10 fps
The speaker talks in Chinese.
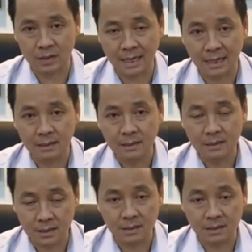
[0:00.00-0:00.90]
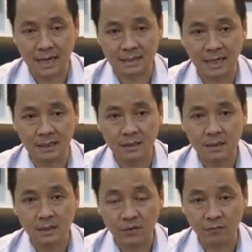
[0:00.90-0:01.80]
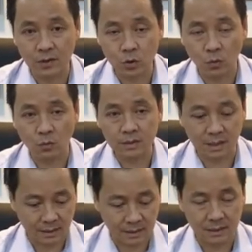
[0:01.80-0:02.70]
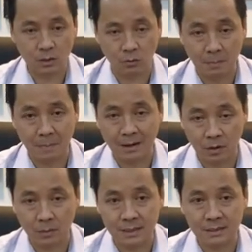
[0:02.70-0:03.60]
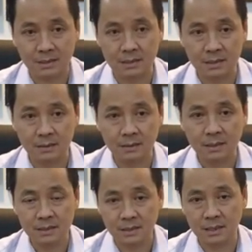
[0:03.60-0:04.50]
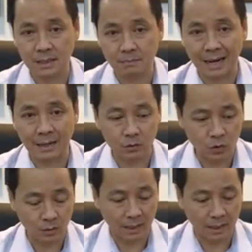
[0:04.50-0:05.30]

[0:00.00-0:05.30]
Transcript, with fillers: 家。其实怎样讲呢？分分钟这个科技我们搬回我们的自己人，自己人买了用